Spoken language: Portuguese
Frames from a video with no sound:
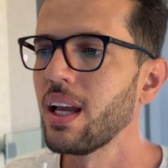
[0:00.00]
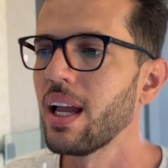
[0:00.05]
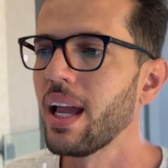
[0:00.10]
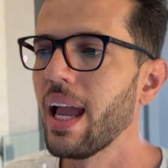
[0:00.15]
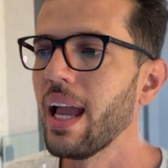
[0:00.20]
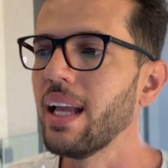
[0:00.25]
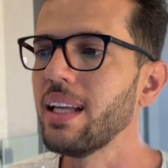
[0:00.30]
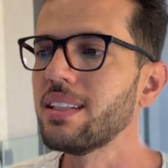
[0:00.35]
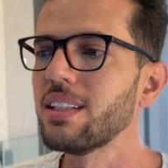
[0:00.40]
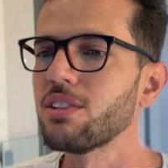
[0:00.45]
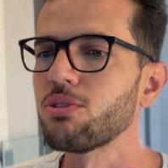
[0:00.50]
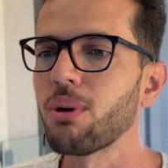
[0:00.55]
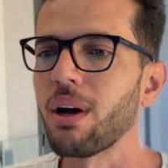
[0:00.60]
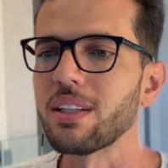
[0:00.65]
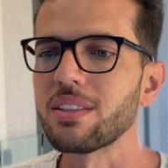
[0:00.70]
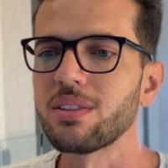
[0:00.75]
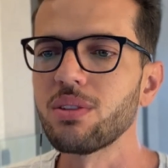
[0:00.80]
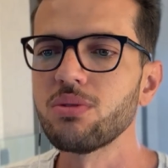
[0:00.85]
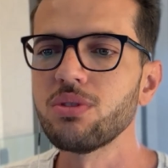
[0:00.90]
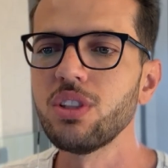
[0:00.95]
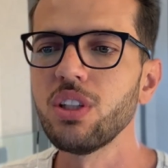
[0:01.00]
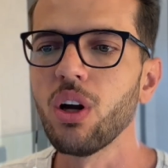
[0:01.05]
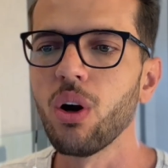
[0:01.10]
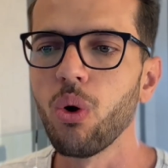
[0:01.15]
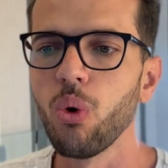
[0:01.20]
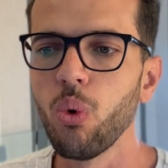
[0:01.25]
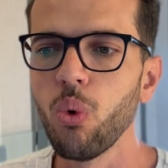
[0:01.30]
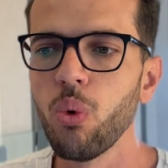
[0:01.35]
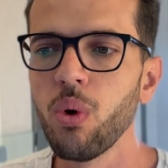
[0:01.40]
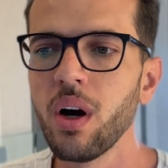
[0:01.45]
em situação de
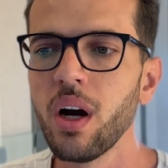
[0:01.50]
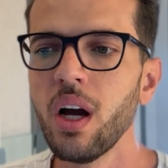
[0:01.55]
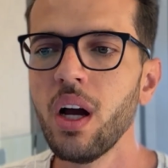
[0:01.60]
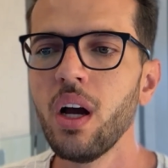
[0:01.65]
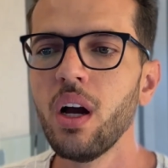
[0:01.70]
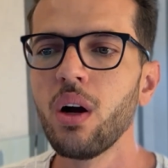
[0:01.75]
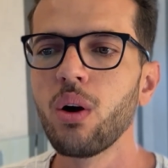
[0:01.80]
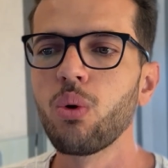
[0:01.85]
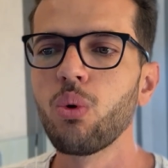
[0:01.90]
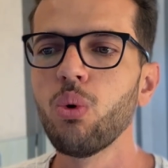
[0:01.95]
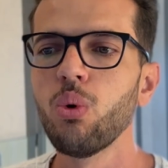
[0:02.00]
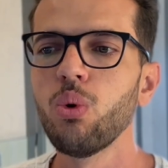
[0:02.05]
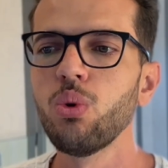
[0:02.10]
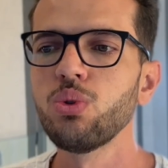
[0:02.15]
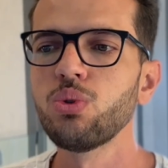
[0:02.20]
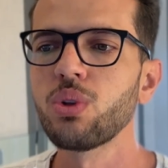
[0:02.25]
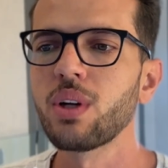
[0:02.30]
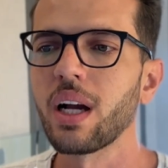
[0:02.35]
rua cujo